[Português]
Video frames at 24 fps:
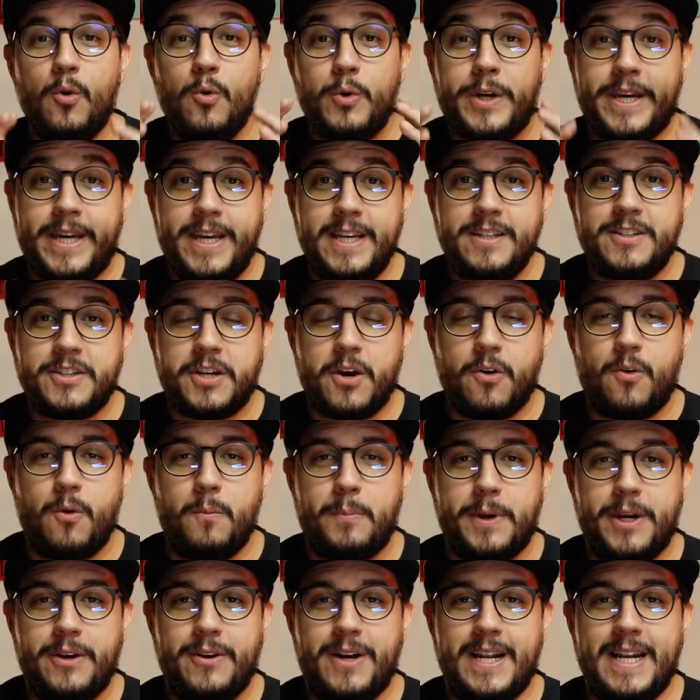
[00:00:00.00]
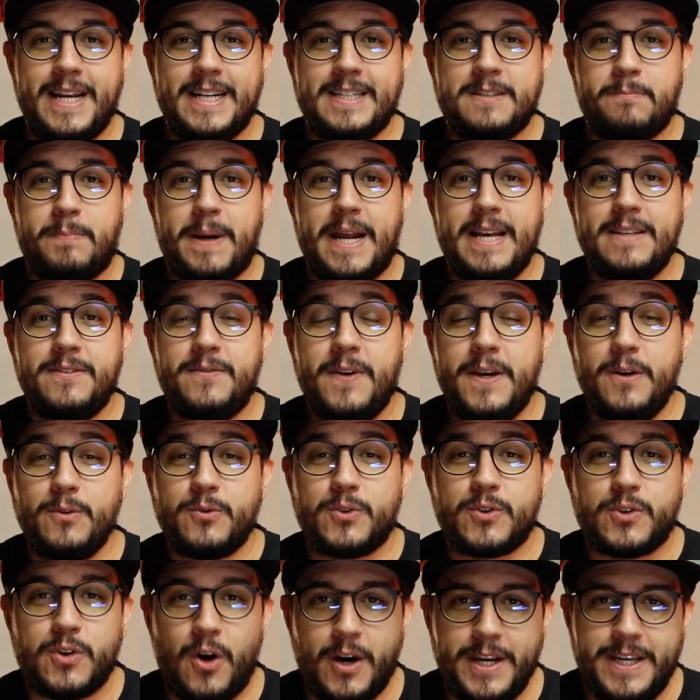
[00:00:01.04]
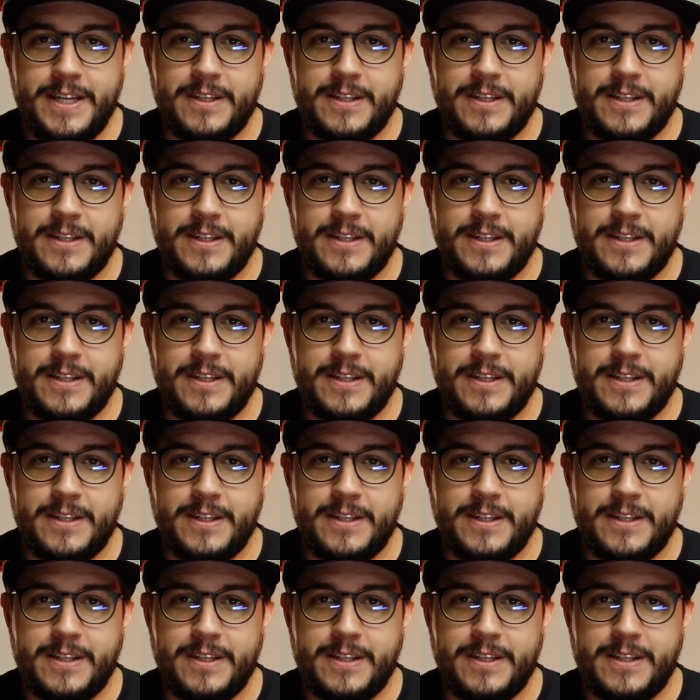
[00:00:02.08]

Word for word: O kit que eu comprei no AliExpress veio só